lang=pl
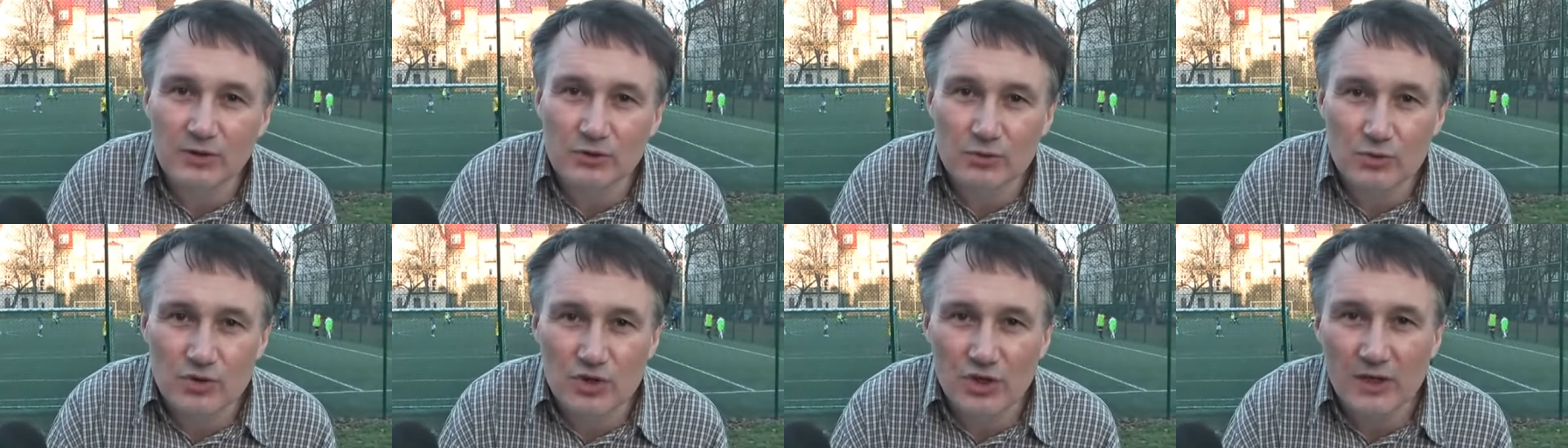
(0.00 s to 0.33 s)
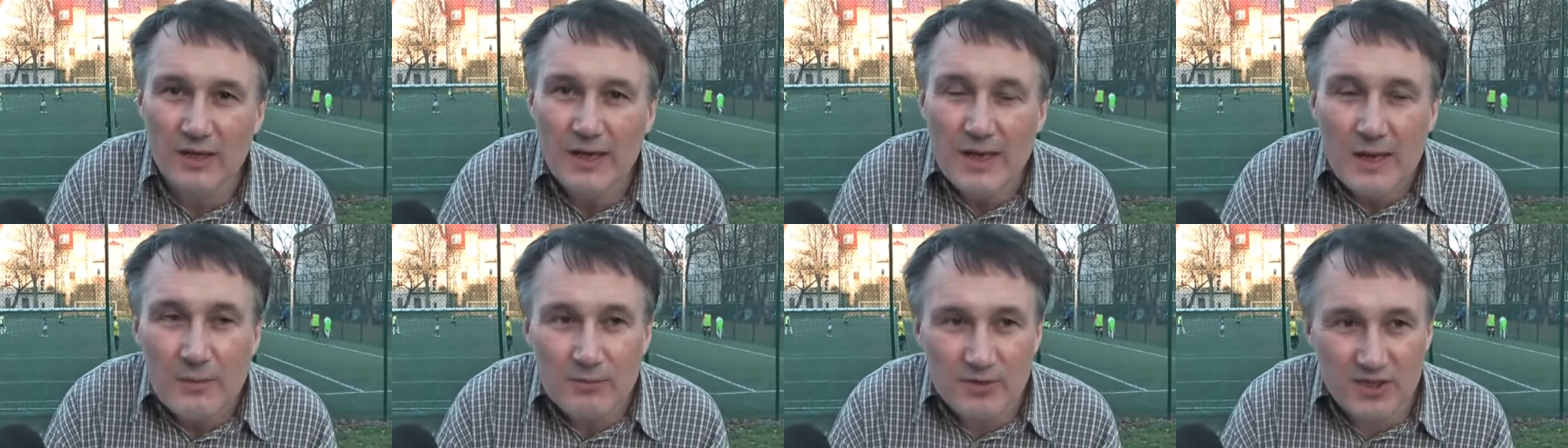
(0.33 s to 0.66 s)
którzy
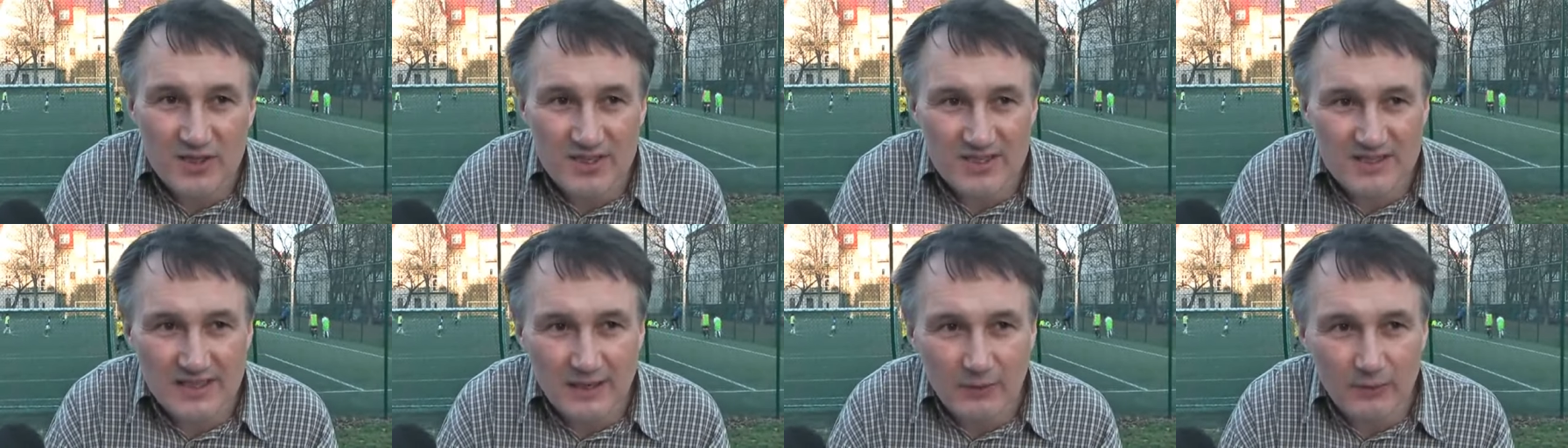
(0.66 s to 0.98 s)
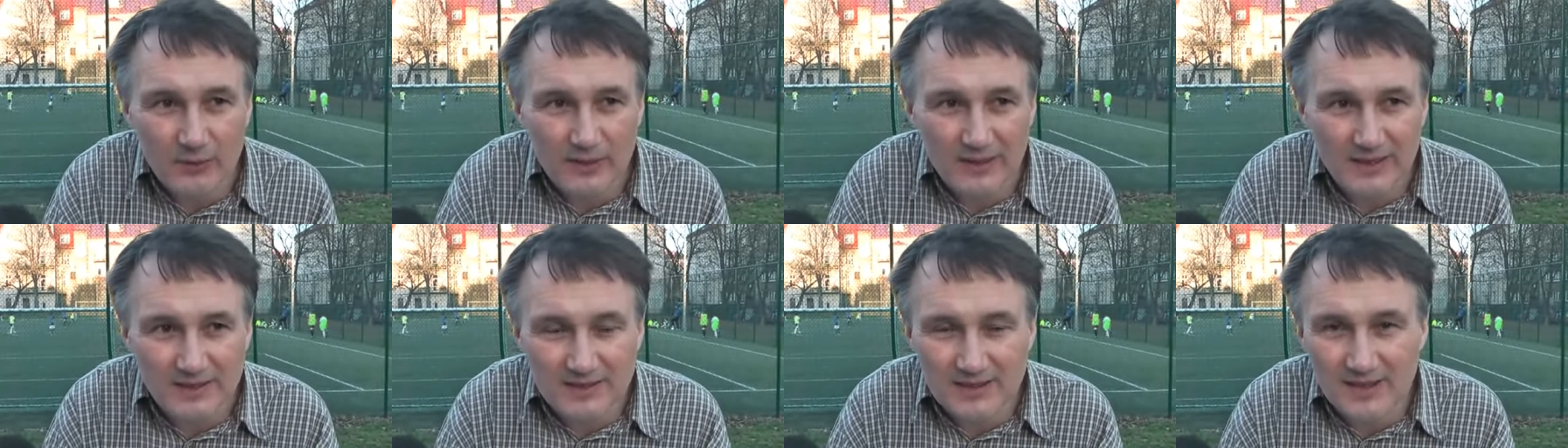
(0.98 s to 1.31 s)
przez
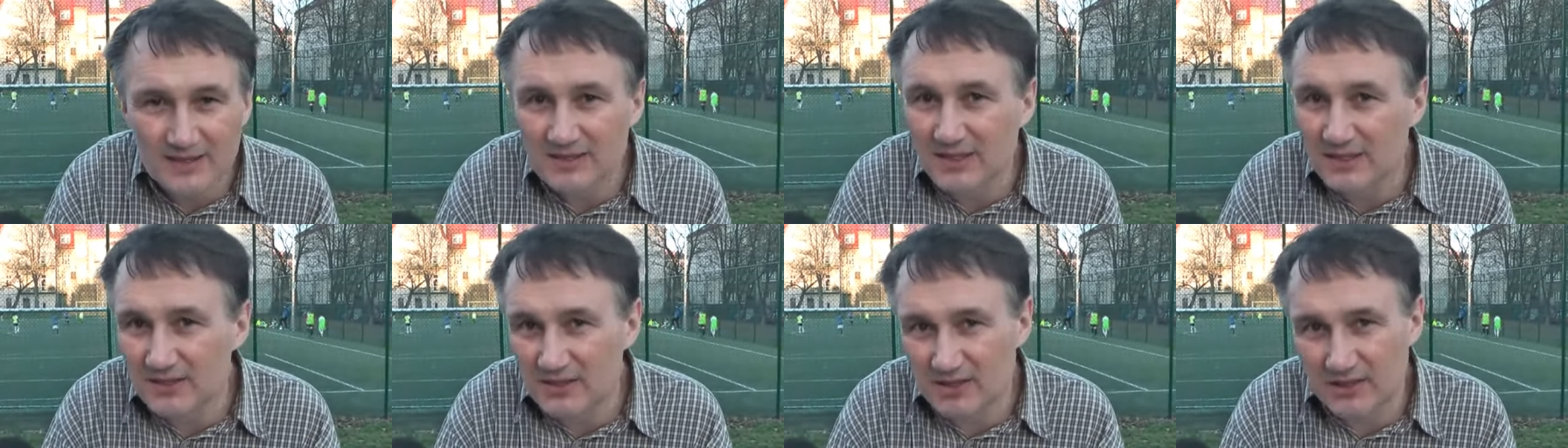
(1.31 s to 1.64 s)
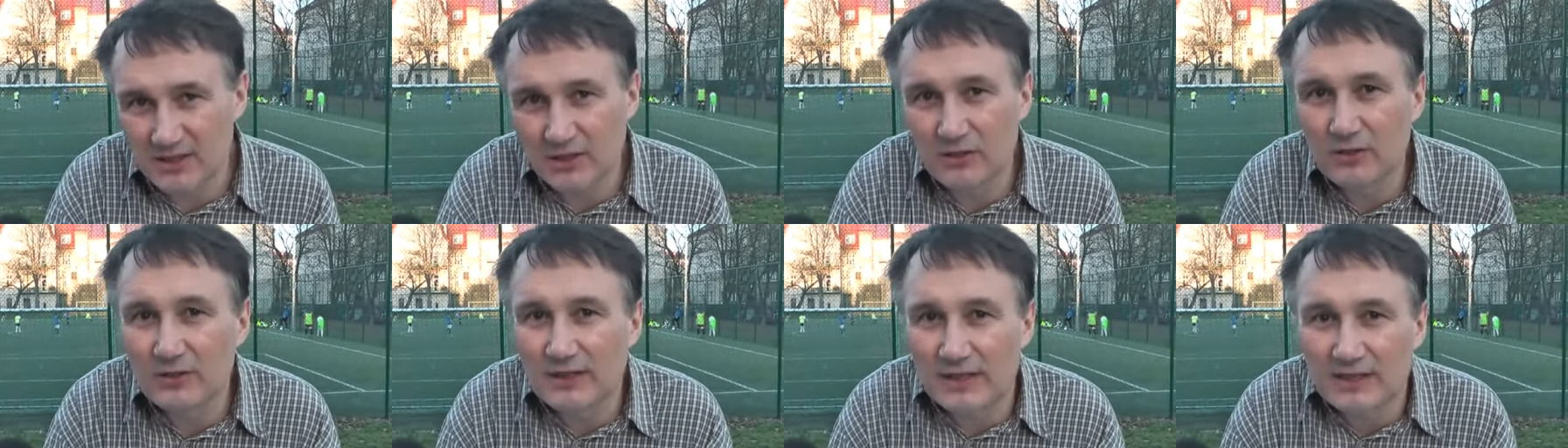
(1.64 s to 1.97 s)
całe lata z racji
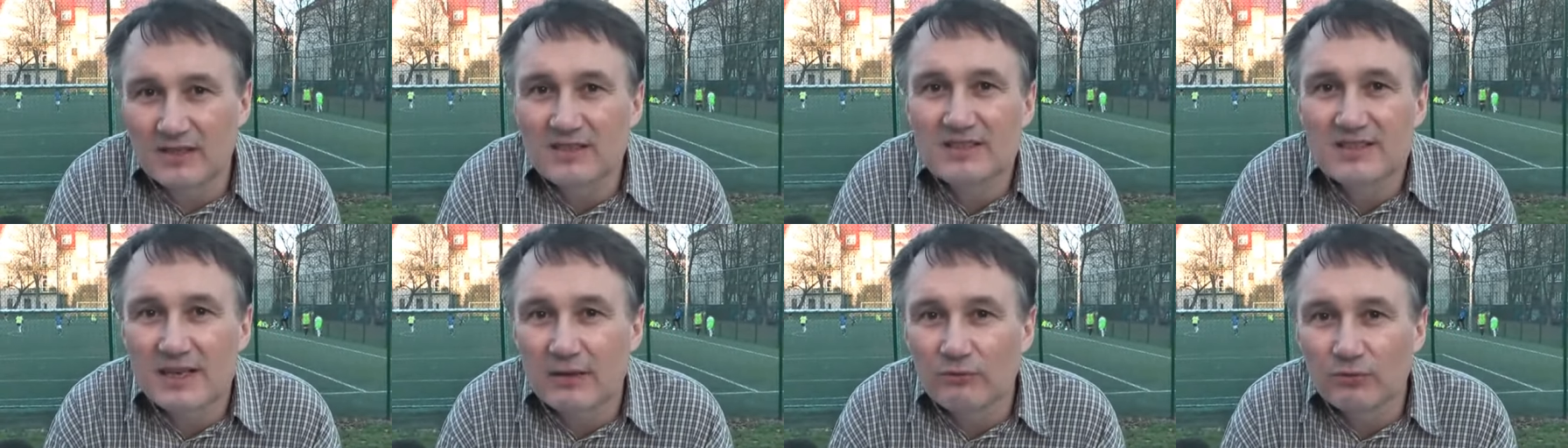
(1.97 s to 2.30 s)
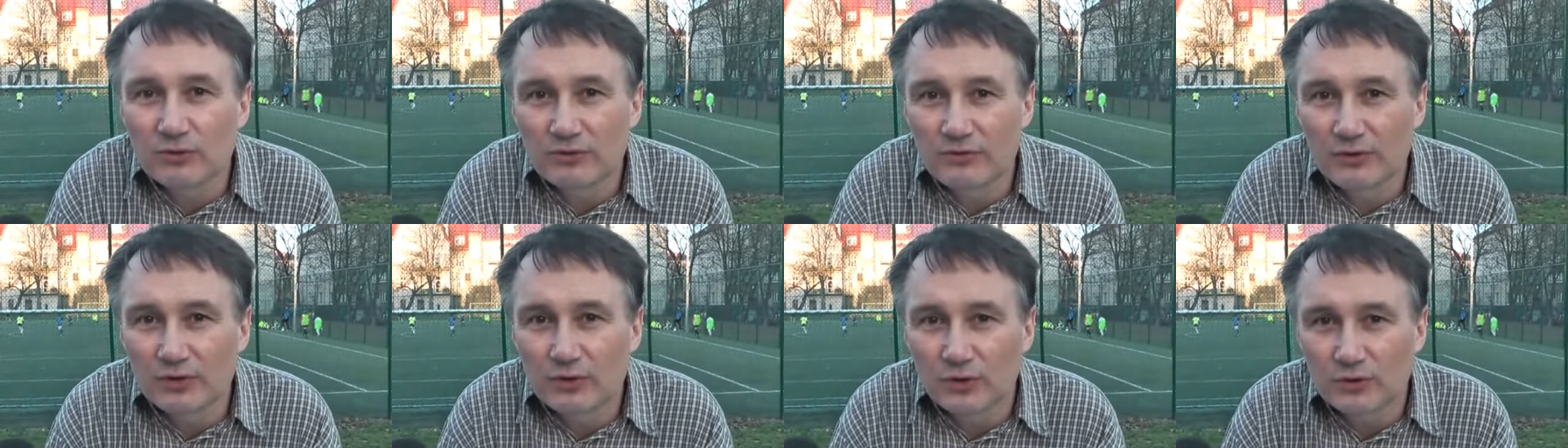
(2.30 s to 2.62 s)
tego, jaki
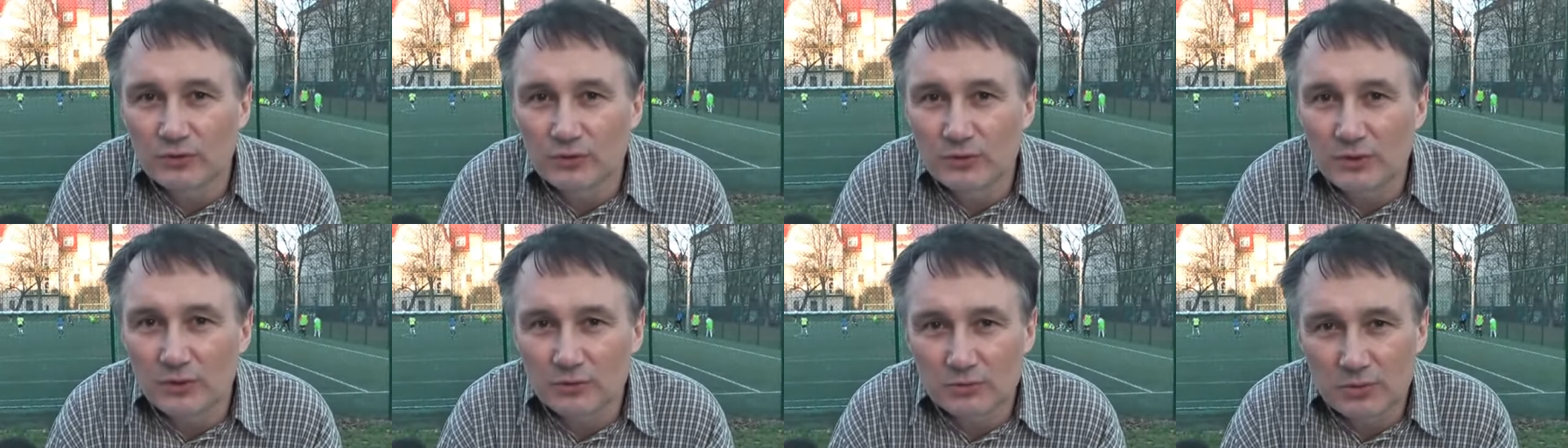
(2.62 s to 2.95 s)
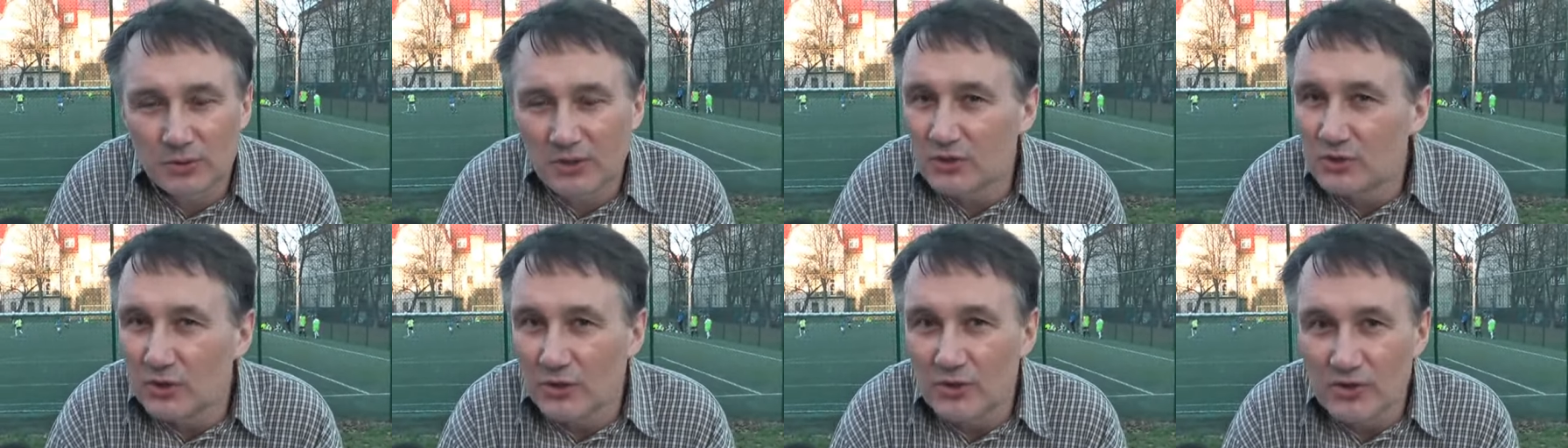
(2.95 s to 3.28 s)
zawód wykonują,
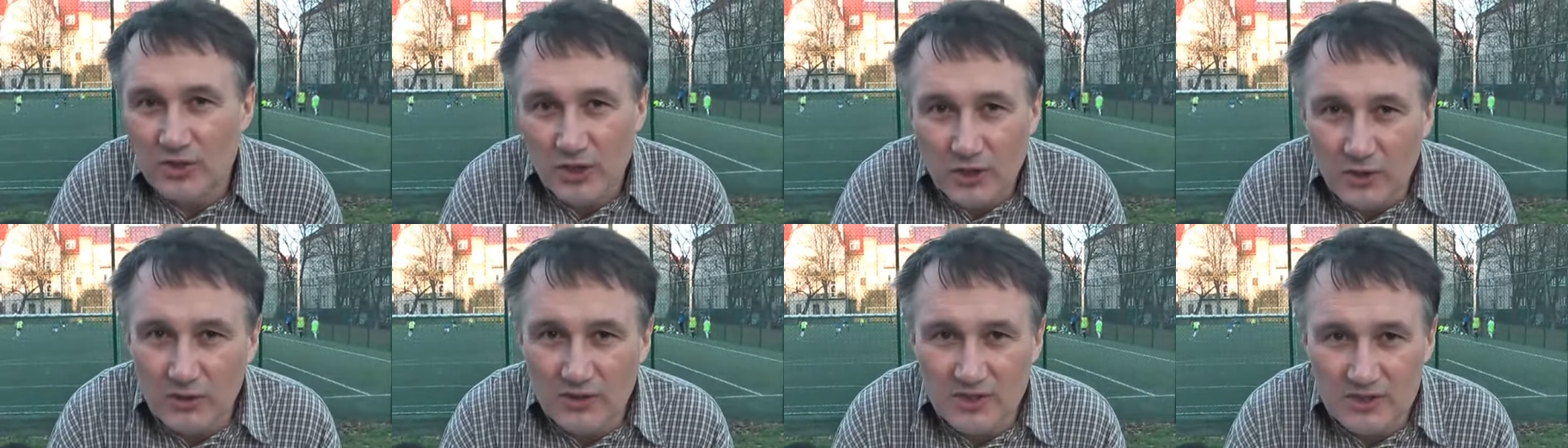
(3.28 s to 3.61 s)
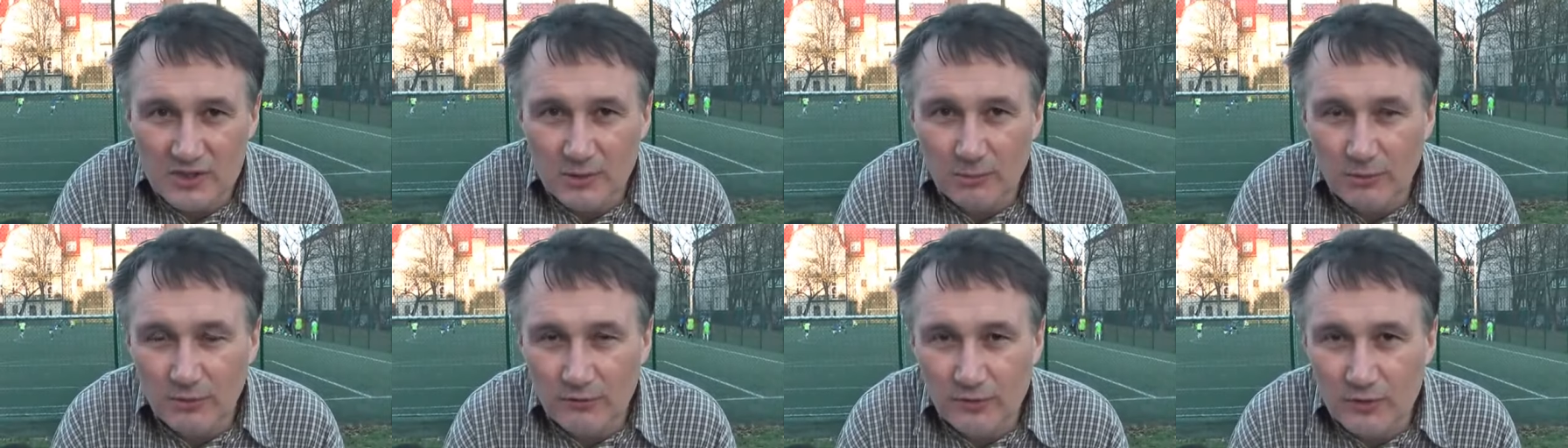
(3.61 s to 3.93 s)
których do niczego nie
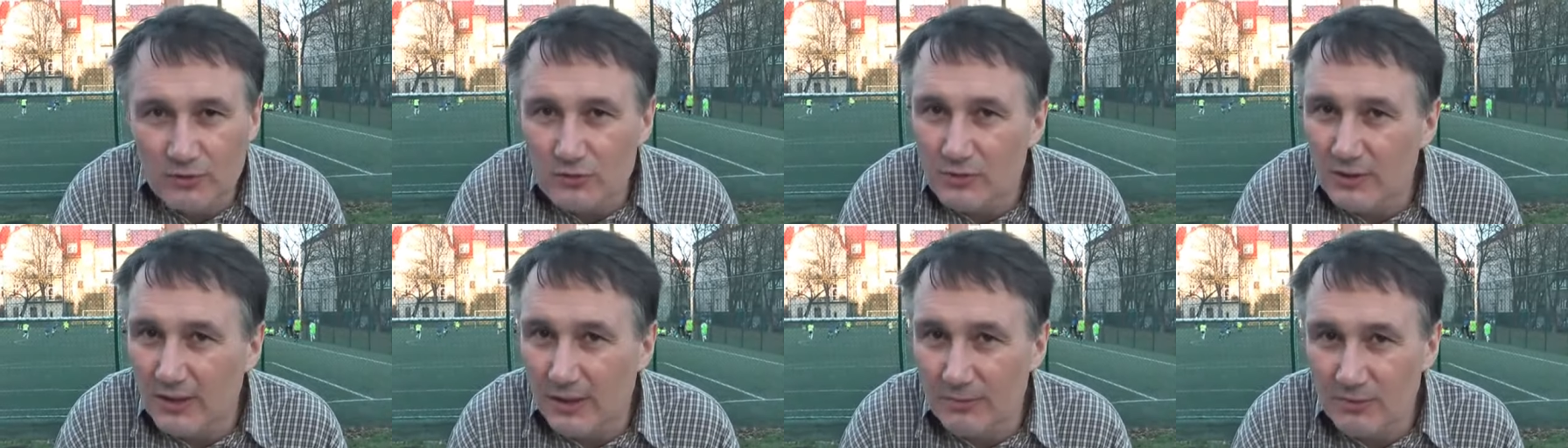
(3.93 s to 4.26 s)
zobowiązuje,